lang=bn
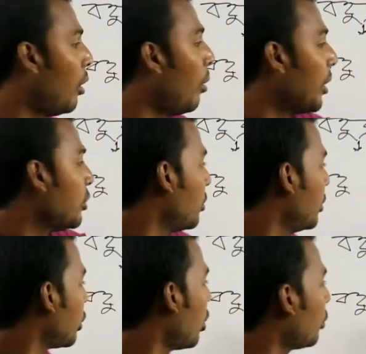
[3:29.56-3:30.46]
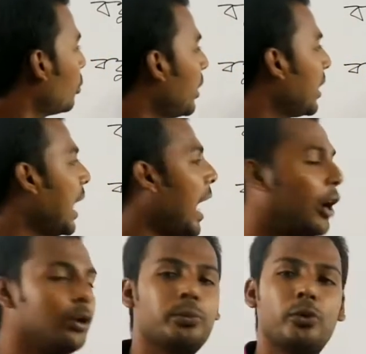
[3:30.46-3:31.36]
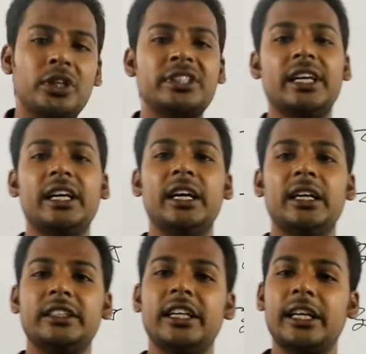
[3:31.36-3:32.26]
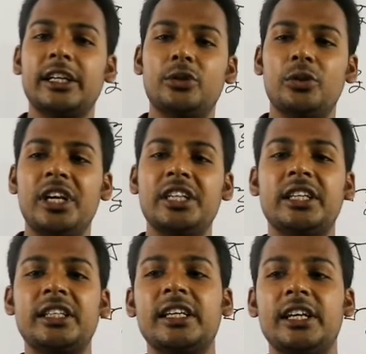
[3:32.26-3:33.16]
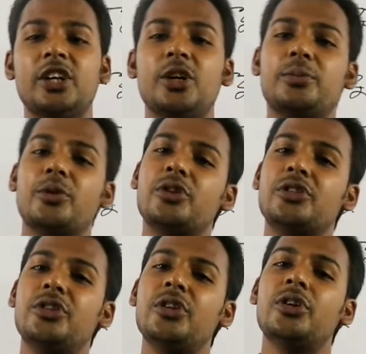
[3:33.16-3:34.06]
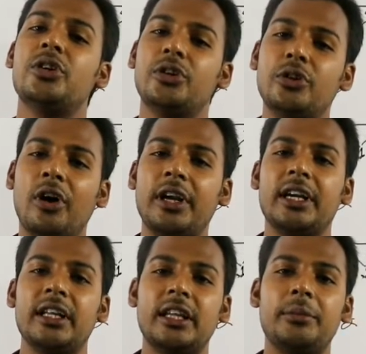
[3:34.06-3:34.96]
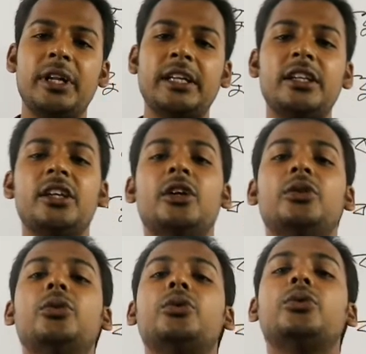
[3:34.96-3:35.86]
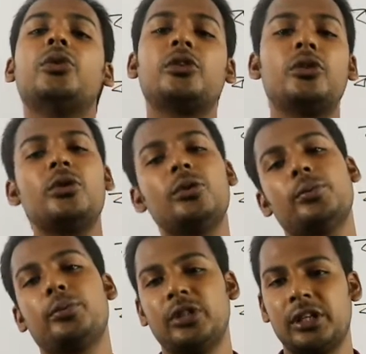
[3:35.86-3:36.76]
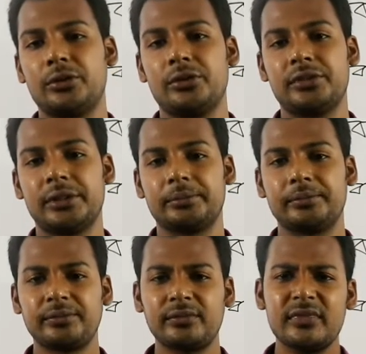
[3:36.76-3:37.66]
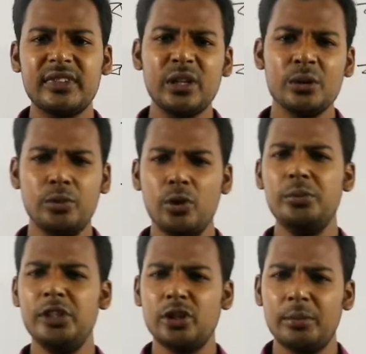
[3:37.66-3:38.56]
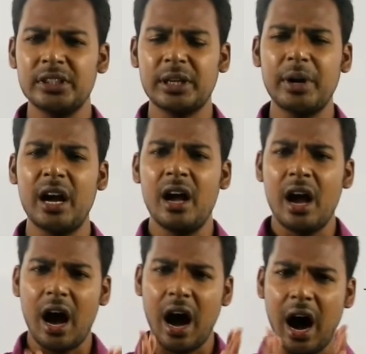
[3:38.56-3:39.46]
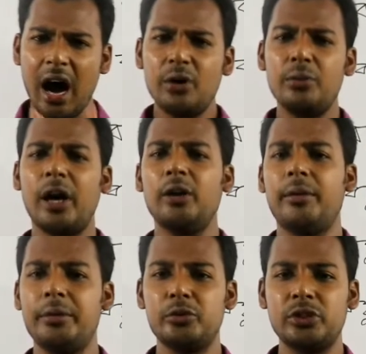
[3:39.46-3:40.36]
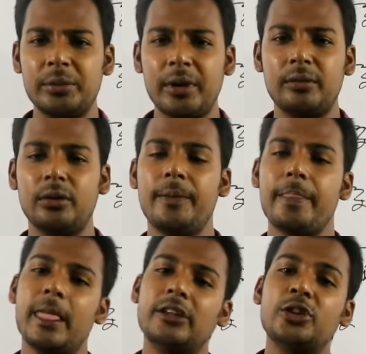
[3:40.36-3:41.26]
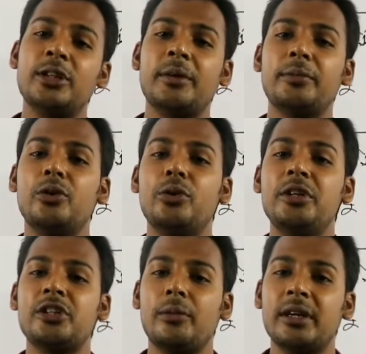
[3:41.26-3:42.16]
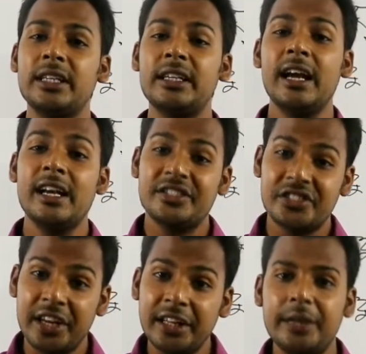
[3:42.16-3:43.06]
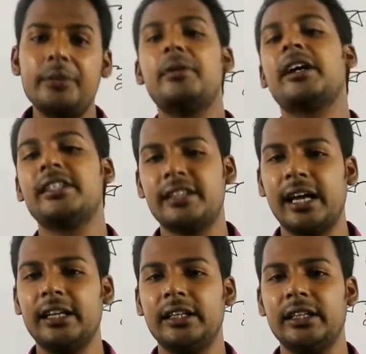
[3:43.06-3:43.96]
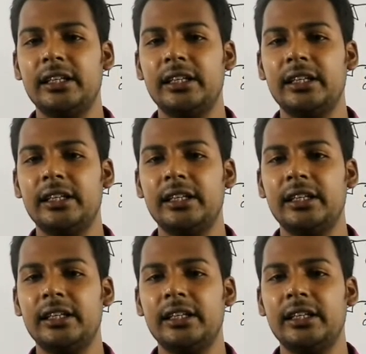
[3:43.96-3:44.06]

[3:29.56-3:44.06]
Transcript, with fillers: হওয়ার জন্য যে শর্তটা এখানে আরোপ করেছে সেটা কিন্তু এর সাথে কি প্রযোজ্য নয় তার মানে একটি নতুন অর্থ প্রদান করছে বহুব্রী সমাস আমরা আরও ভালোভাবে বুঝতে পারবো যদি আমরা বহুব্রী সমাসের শ্রেণী বিভাগে যাই